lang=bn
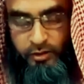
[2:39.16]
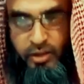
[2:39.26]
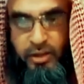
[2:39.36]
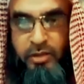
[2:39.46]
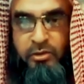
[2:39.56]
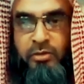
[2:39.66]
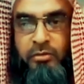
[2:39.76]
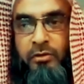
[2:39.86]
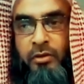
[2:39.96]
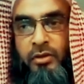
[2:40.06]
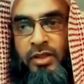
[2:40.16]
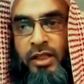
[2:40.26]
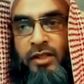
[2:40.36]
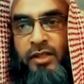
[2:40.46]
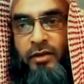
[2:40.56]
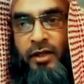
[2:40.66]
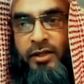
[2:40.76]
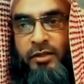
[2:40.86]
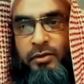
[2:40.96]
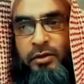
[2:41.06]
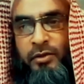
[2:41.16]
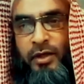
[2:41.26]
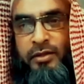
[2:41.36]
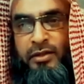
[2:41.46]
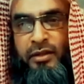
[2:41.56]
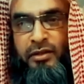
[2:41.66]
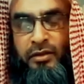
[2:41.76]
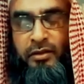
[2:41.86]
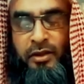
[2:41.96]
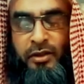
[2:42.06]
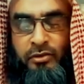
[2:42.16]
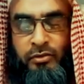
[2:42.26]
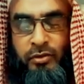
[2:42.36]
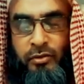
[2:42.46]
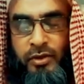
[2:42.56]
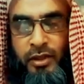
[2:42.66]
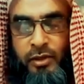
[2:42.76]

জিনদের মধ্যে বড় বড় চিকিৎসক আছে হতে পারে জিনদের যদি কিছু করছে